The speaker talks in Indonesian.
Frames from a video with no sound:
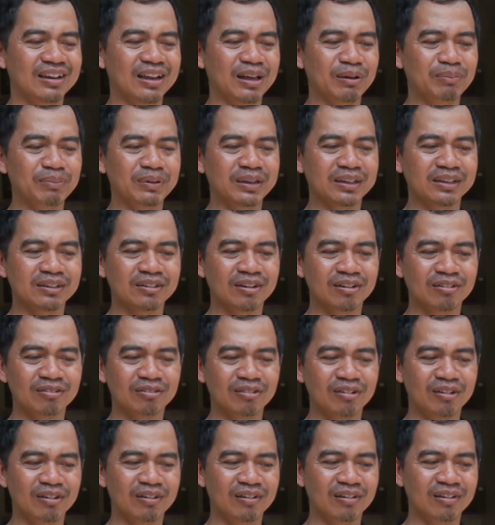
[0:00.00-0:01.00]
Lah menika
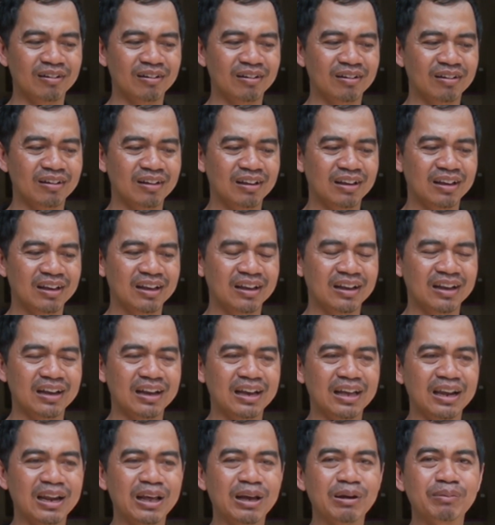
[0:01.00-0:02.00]
kula
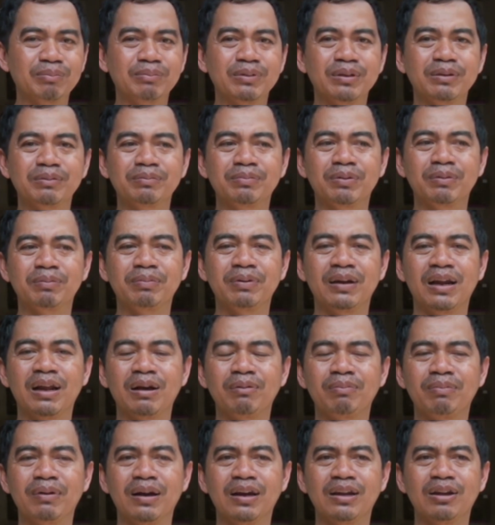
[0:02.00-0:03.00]
ngalami
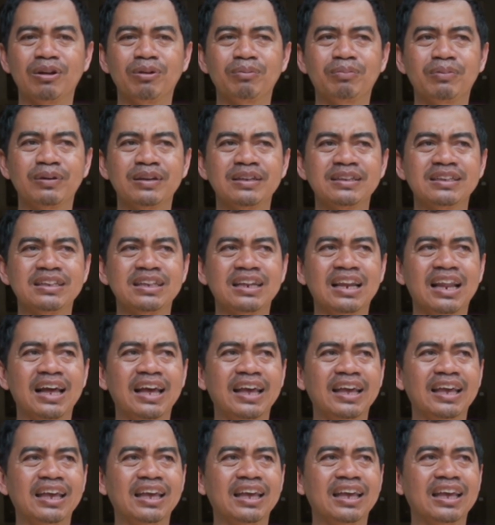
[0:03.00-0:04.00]
beberapa napa
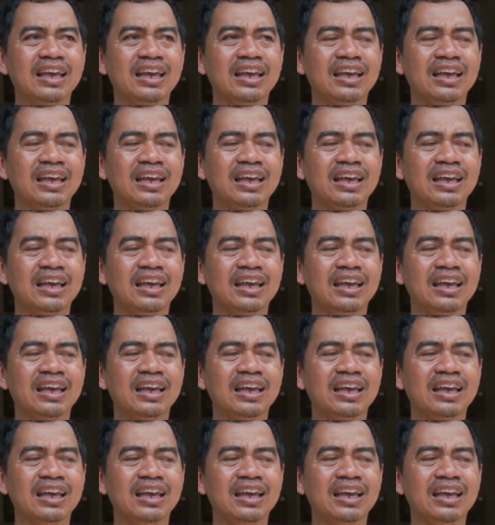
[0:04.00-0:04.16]
istilahnya